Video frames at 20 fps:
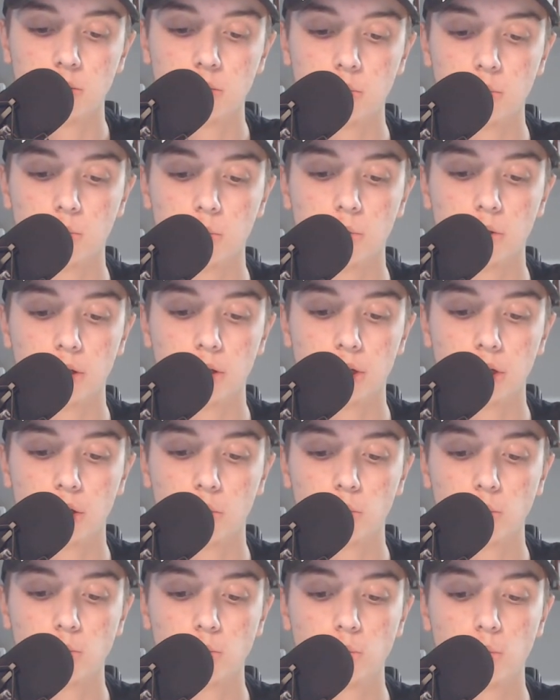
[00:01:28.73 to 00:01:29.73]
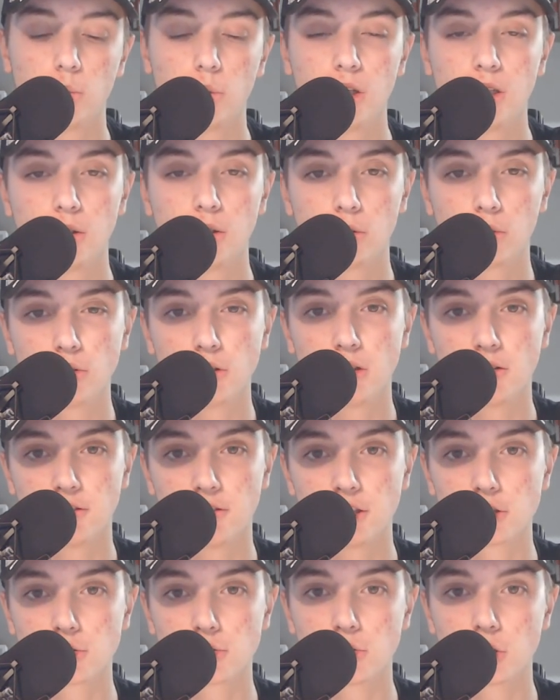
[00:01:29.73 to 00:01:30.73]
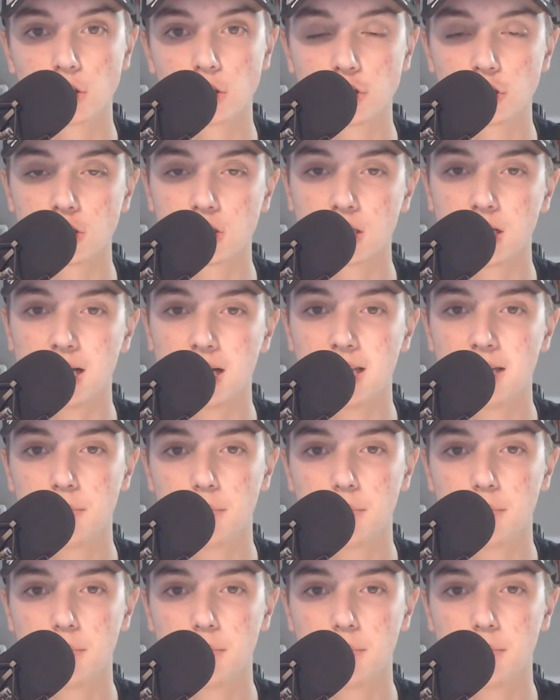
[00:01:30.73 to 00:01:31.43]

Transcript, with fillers: un, un, quinto difensore centrale.